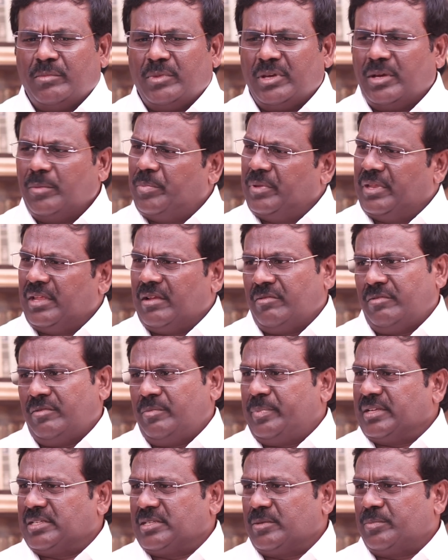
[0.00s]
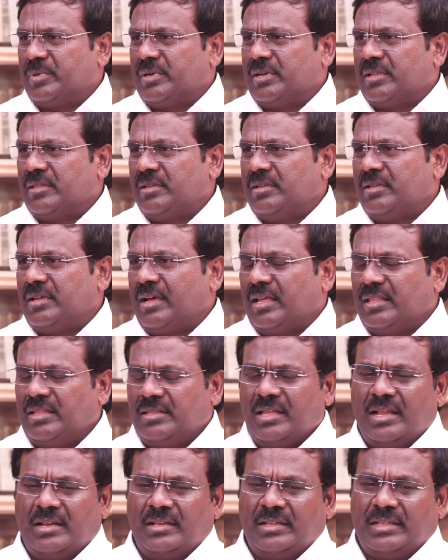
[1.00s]
மிகப்பெரிய அளவில் பேசப்பட்டது
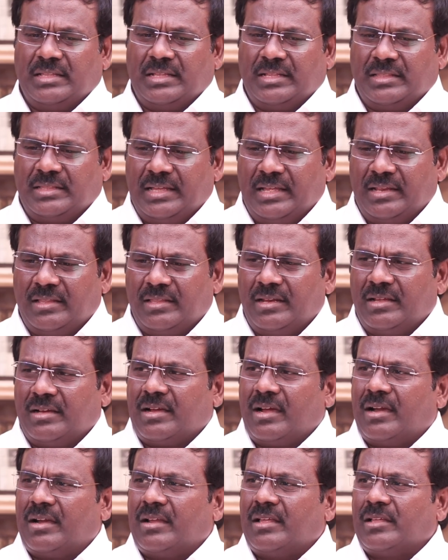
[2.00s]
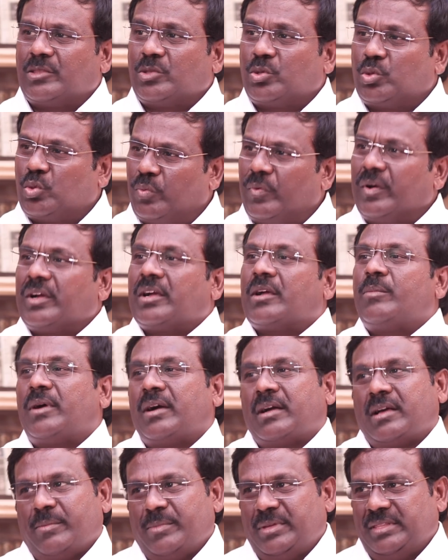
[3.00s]
அதுதான் இந்த தேர்தலுக்கான
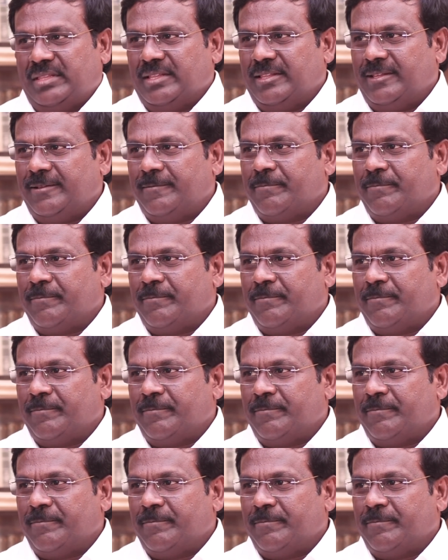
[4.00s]
துவக்கமாக அமைந்தது